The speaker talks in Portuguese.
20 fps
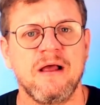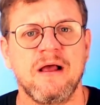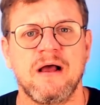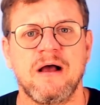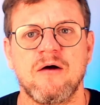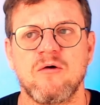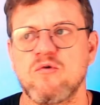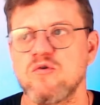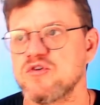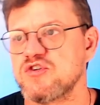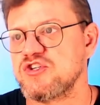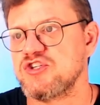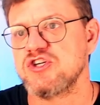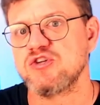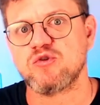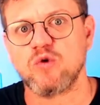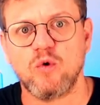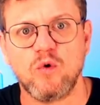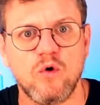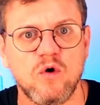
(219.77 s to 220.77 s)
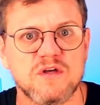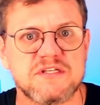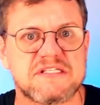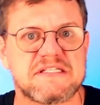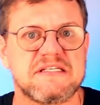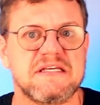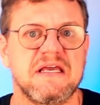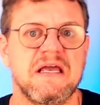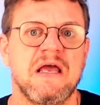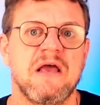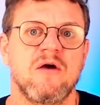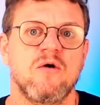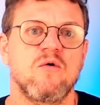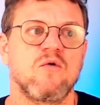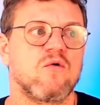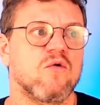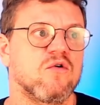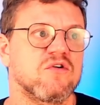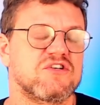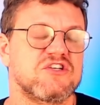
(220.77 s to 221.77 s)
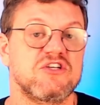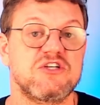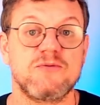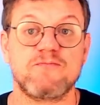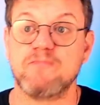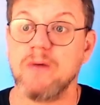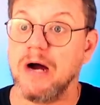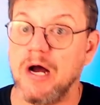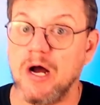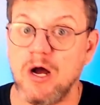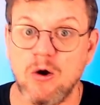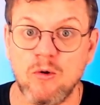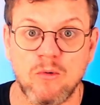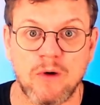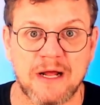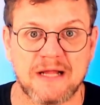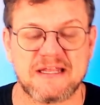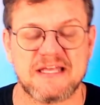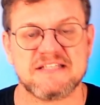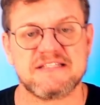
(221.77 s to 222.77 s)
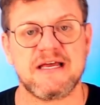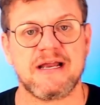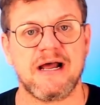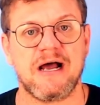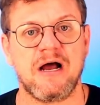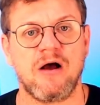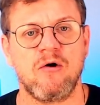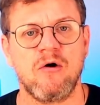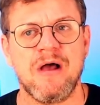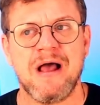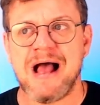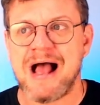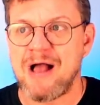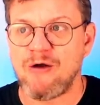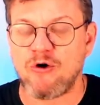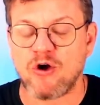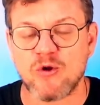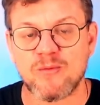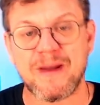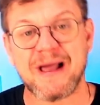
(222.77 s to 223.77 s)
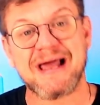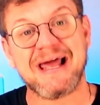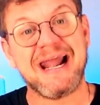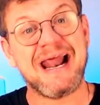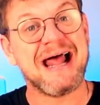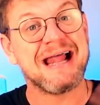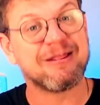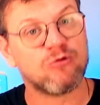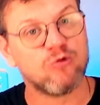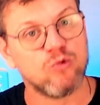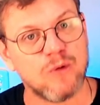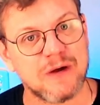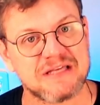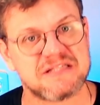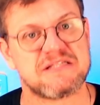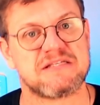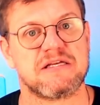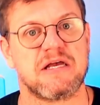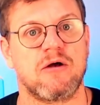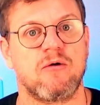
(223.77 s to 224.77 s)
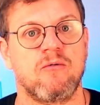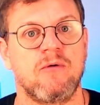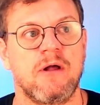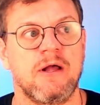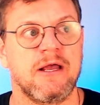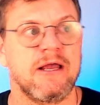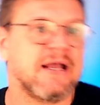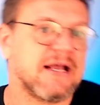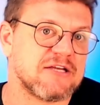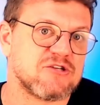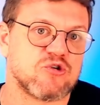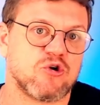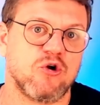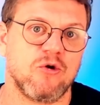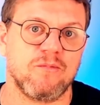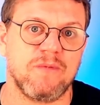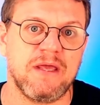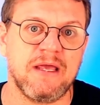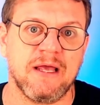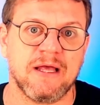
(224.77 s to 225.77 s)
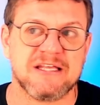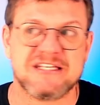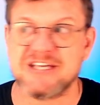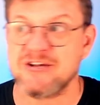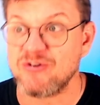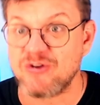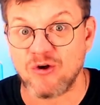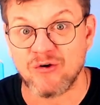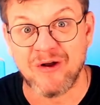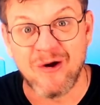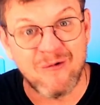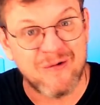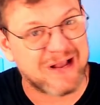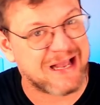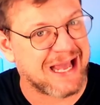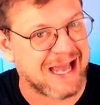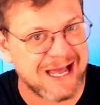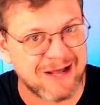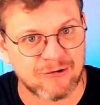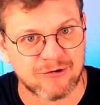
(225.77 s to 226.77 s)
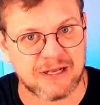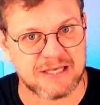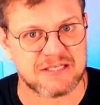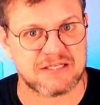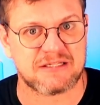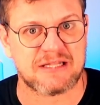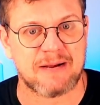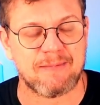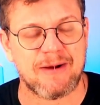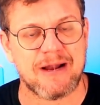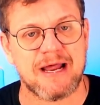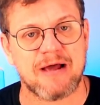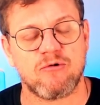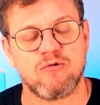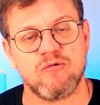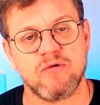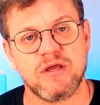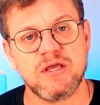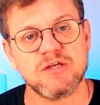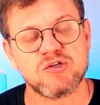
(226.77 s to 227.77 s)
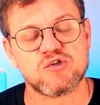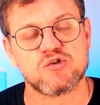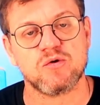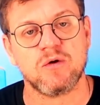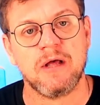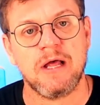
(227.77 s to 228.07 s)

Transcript: um curso de doce, um curso de pão artesanal. Agora, uma graduação em gastronomia, sendo que eu não quero trabalhar com isso,